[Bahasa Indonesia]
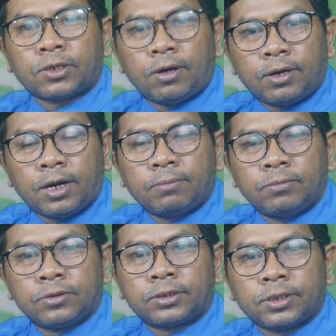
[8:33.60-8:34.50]
seorang
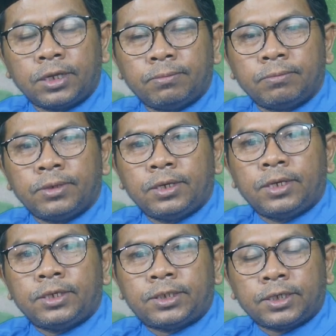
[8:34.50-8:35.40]
muslim
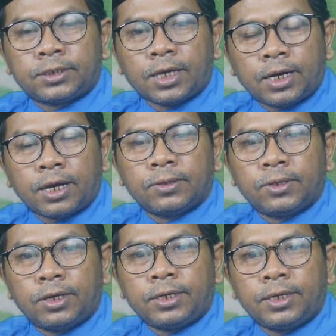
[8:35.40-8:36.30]
secara
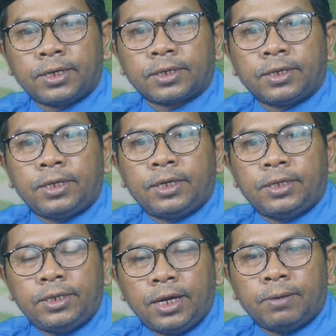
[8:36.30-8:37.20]
zahir
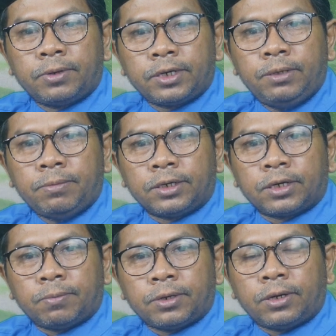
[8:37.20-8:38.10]
dia
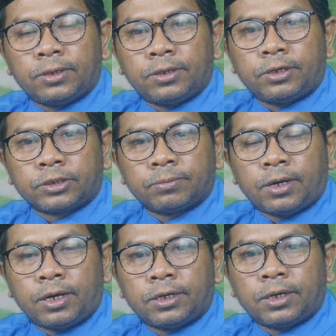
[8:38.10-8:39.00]
beriman kepada Allah
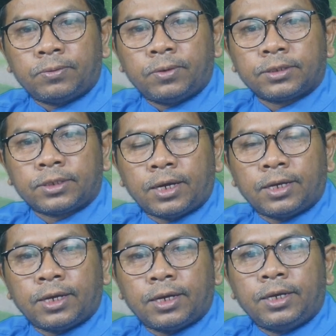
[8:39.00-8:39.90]
Subhanahu wa
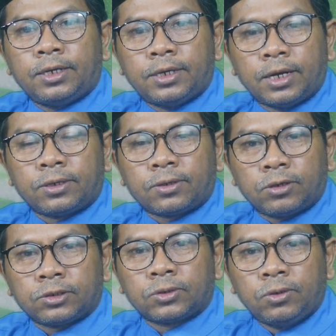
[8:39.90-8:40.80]
taala dan
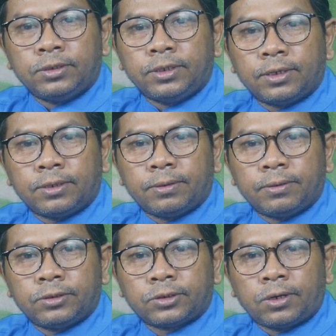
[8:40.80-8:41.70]
rasulnya
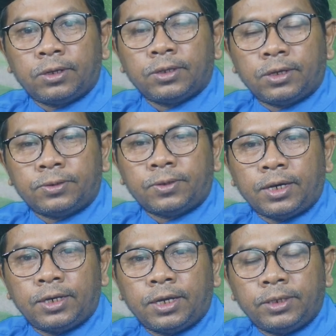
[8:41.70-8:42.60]
Sallallahu
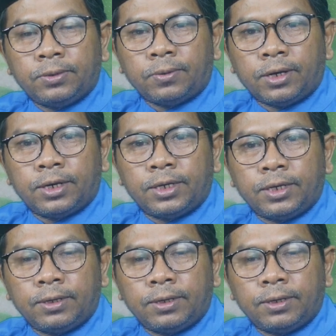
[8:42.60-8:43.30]
alaihi wa